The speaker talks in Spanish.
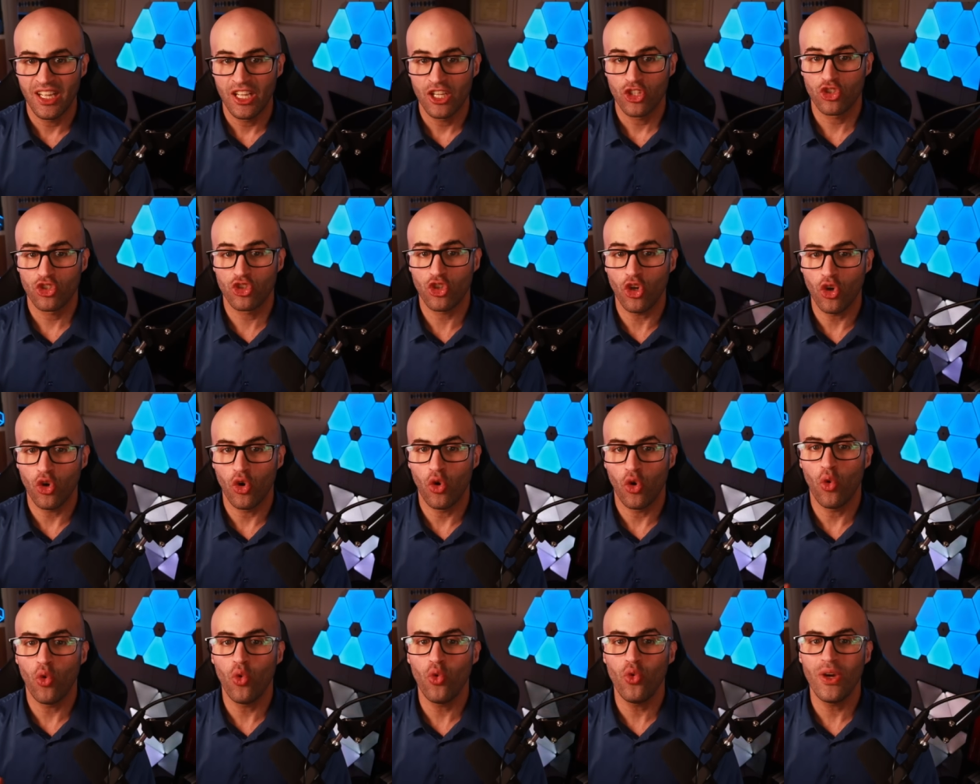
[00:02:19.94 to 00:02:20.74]

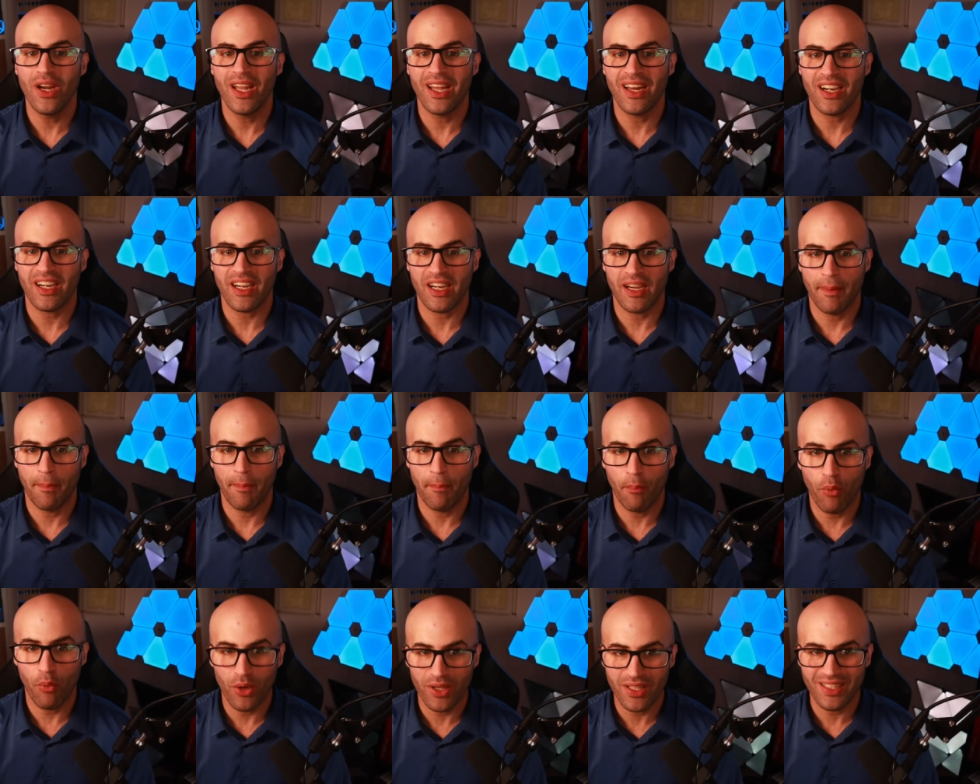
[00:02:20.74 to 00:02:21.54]
son una
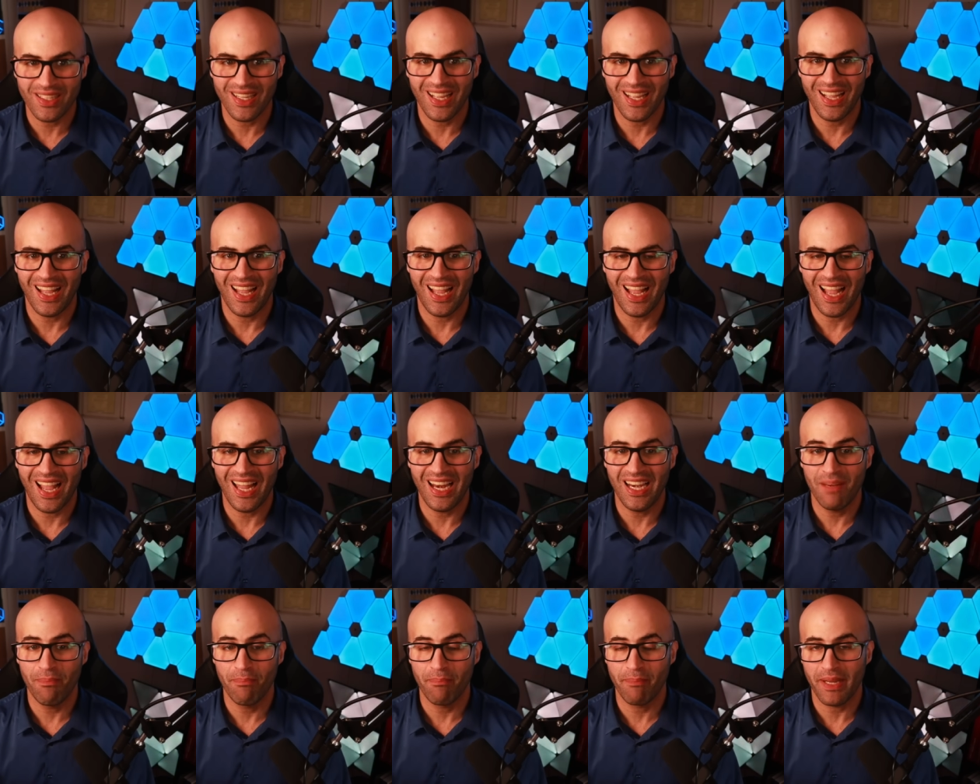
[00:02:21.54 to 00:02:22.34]
respuesta
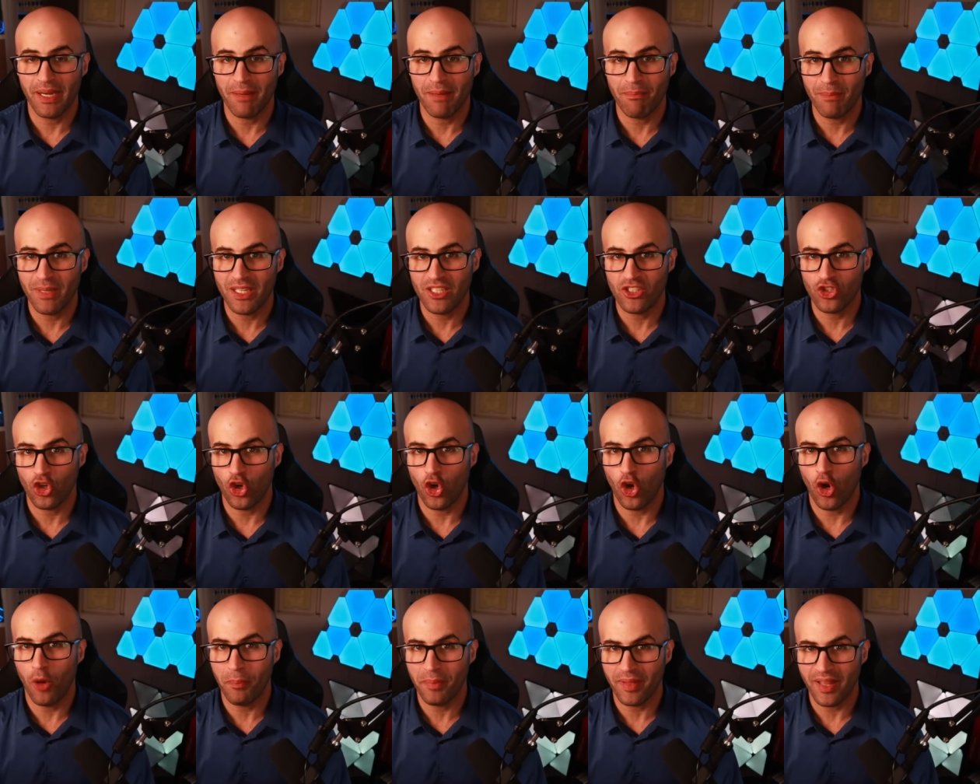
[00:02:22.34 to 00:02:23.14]
al
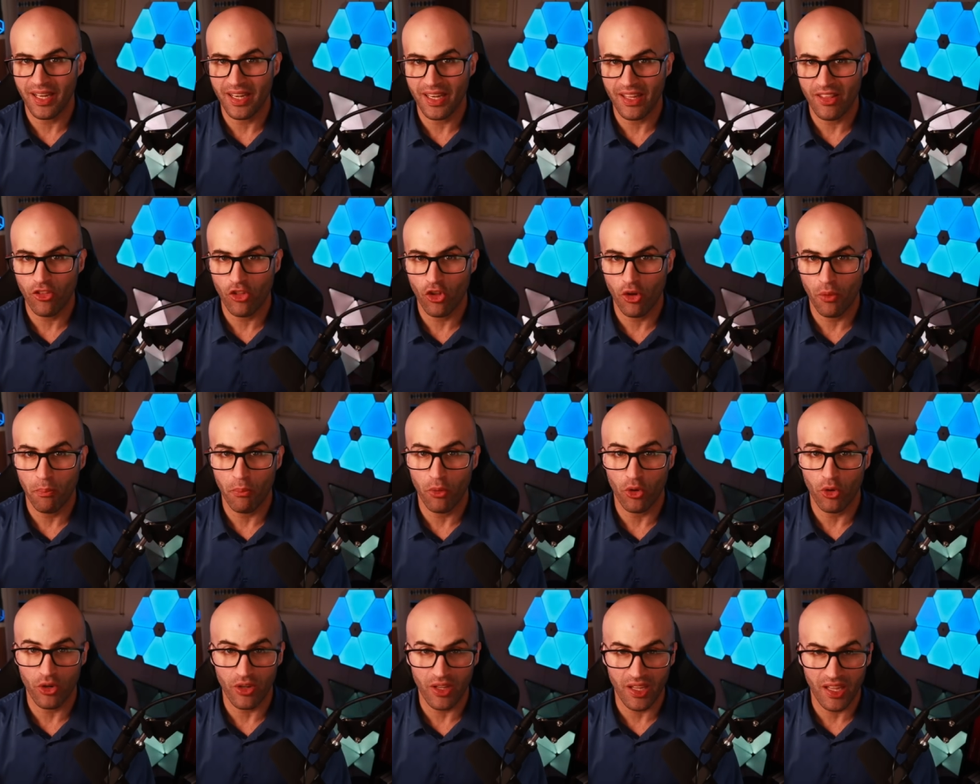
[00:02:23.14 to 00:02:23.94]
permiso obtenido
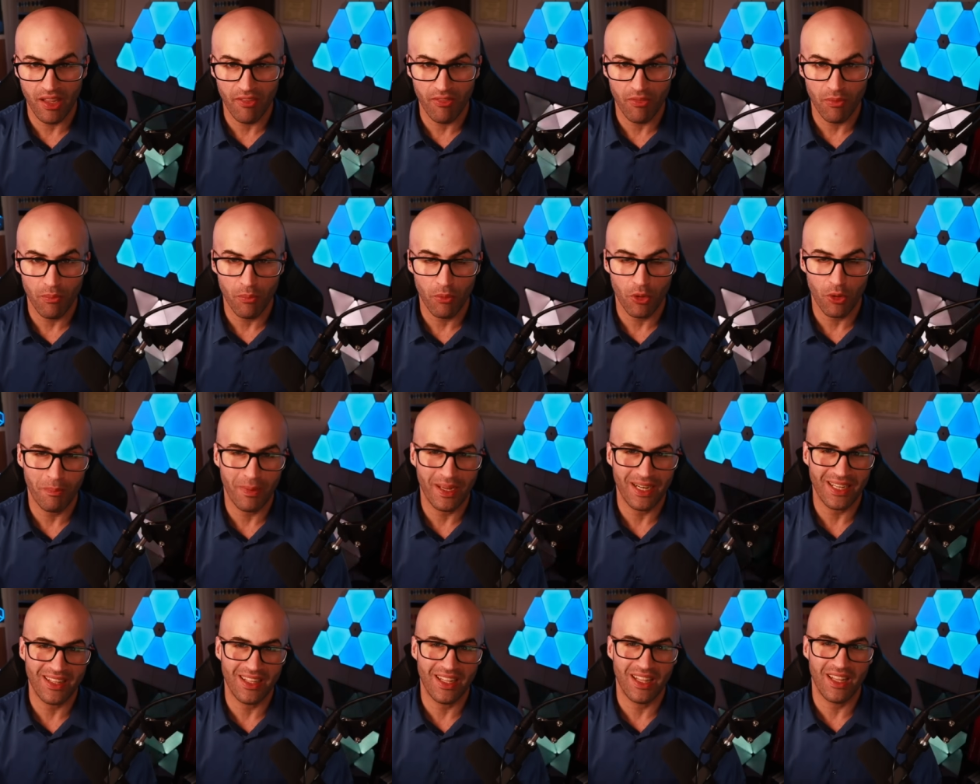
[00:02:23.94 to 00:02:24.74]
por Kiev por
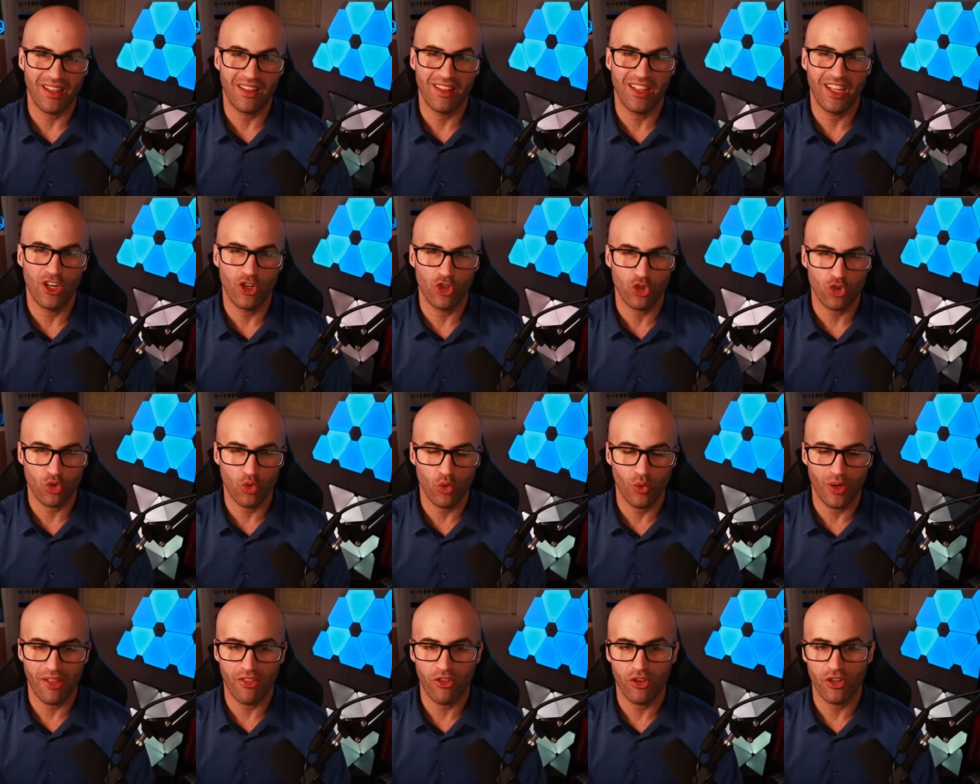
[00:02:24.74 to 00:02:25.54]
parte de los
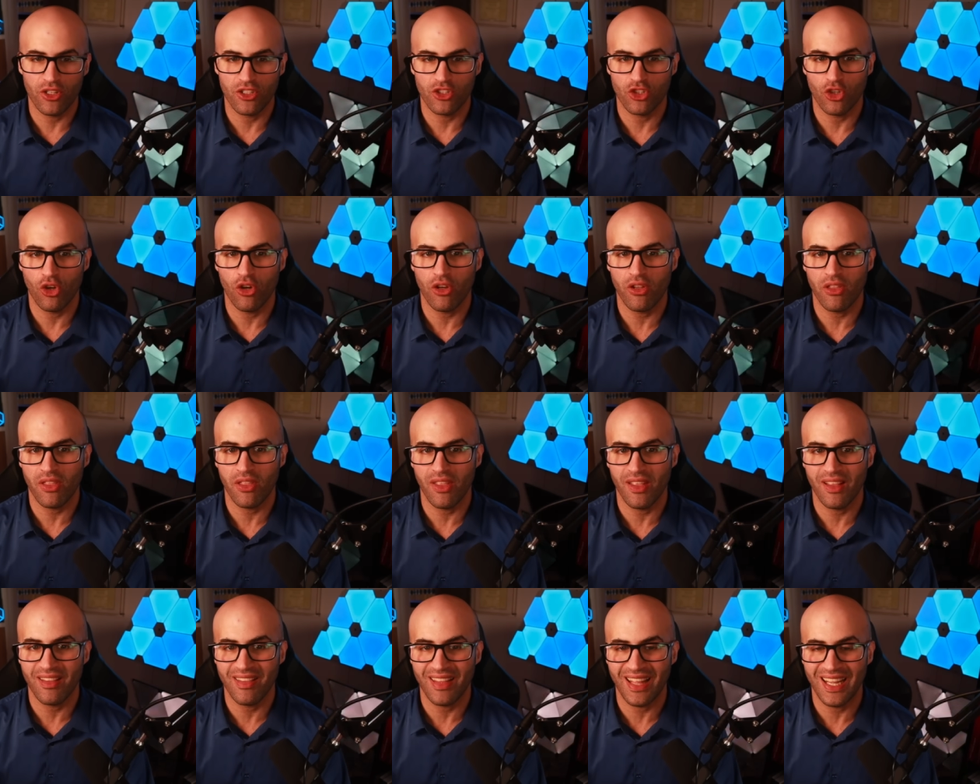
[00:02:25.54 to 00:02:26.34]
curadores
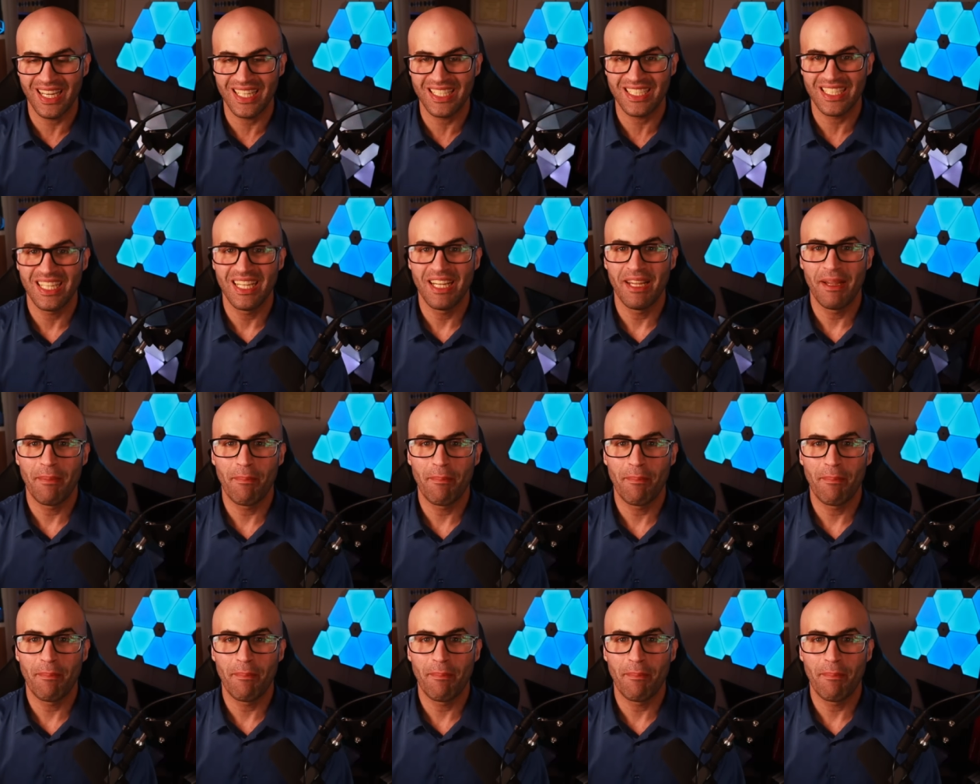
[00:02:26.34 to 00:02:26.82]
occidentales